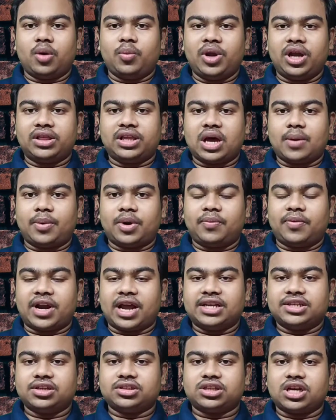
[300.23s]
और भी ज़्यादा यहाँ पर
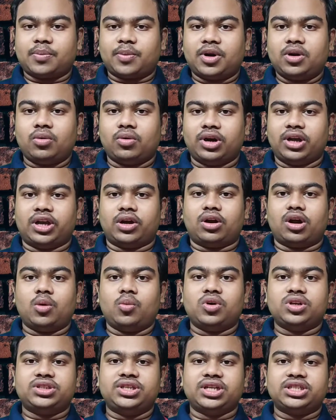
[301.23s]
प्राइस एक जहाँ पर होने जा रहा
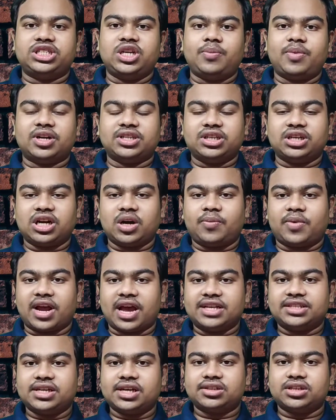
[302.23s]
है ऑलमोस्ट सिक्सटी परसेंट का
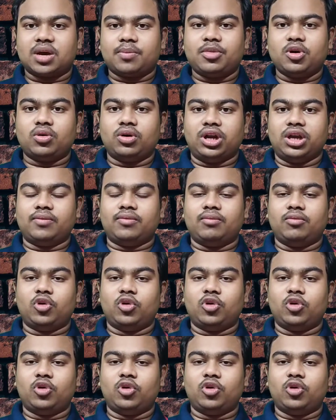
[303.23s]
प्राइस एक जहाँ भी होने